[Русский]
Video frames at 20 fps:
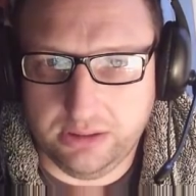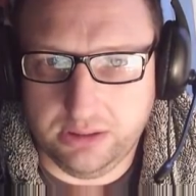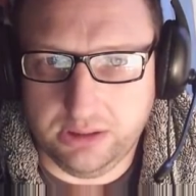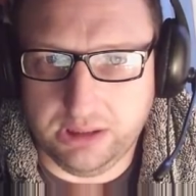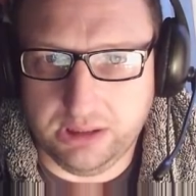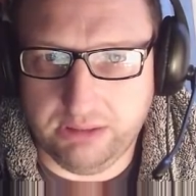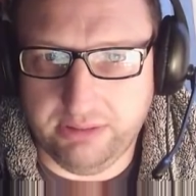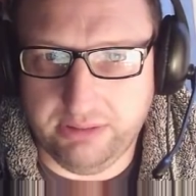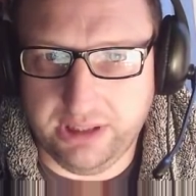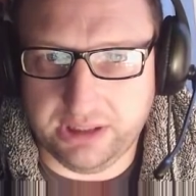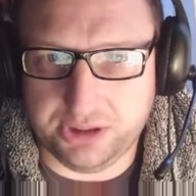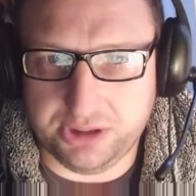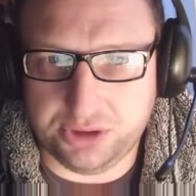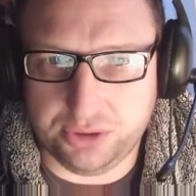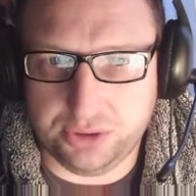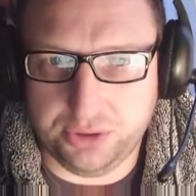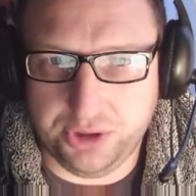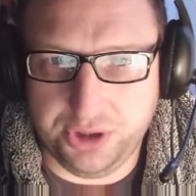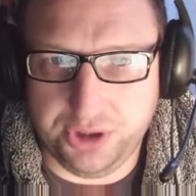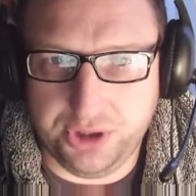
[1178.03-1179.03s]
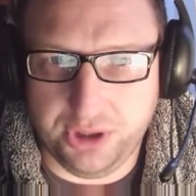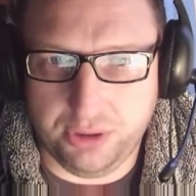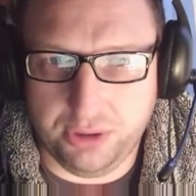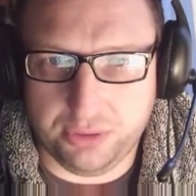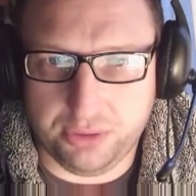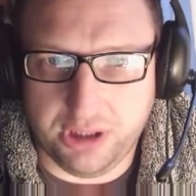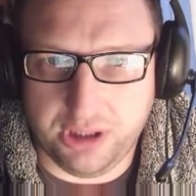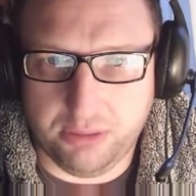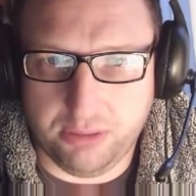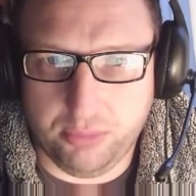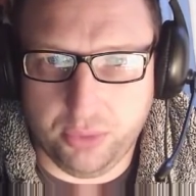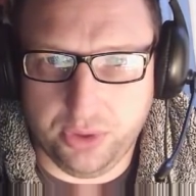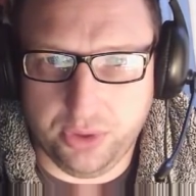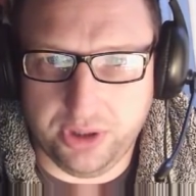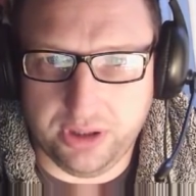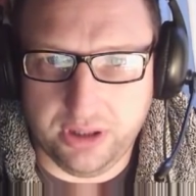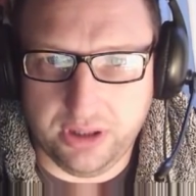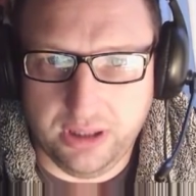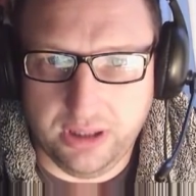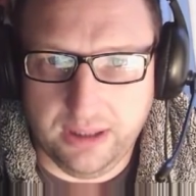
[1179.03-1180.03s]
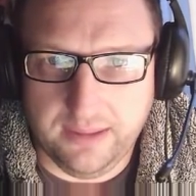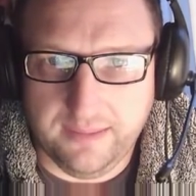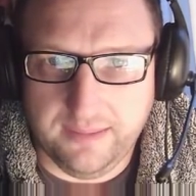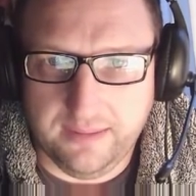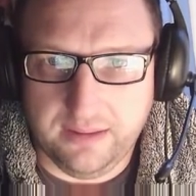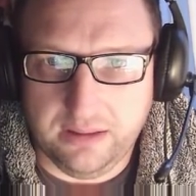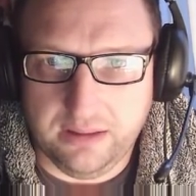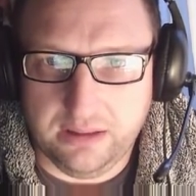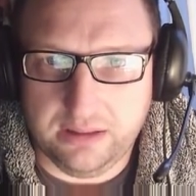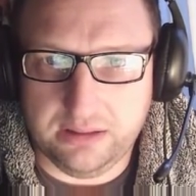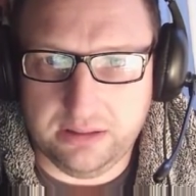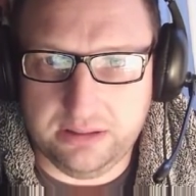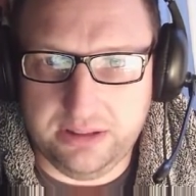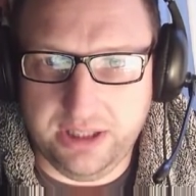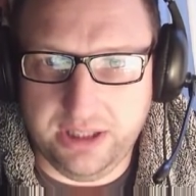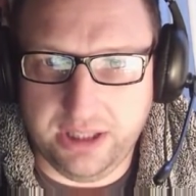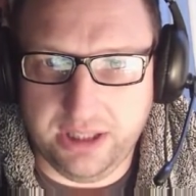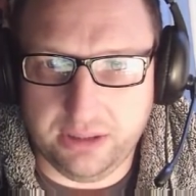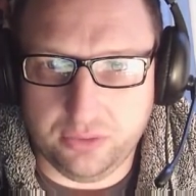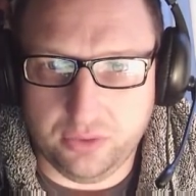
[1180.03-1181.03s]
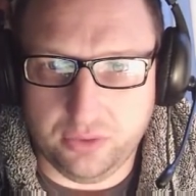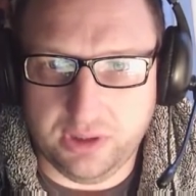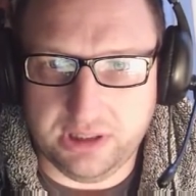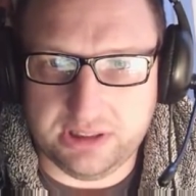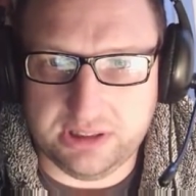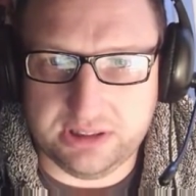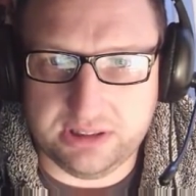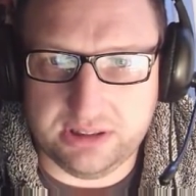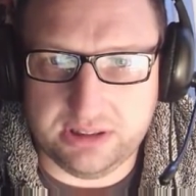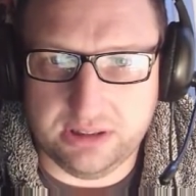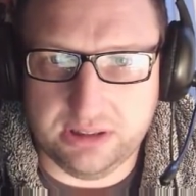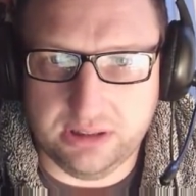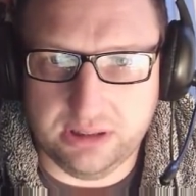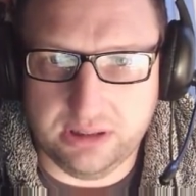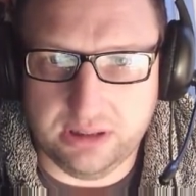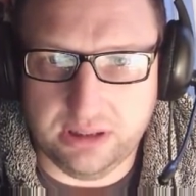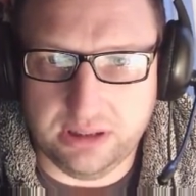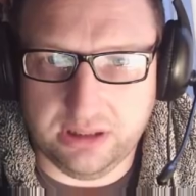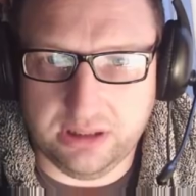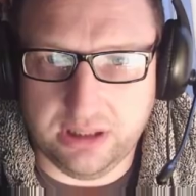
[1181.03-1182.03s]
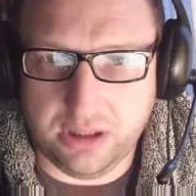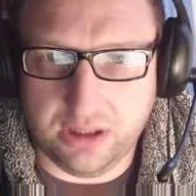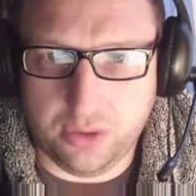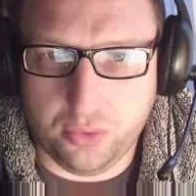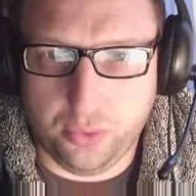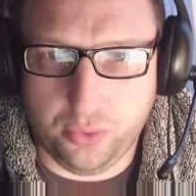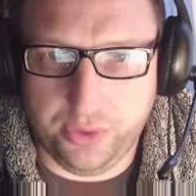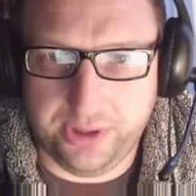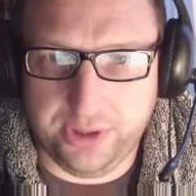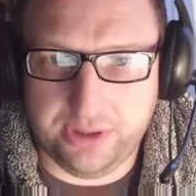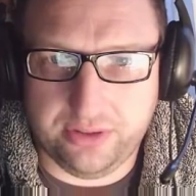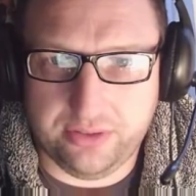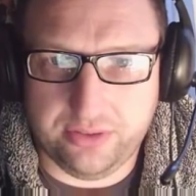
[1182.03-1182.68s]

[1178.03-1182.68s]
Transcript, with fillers: Говорят, еще неделю так будет. Дэн у нас э, атакует.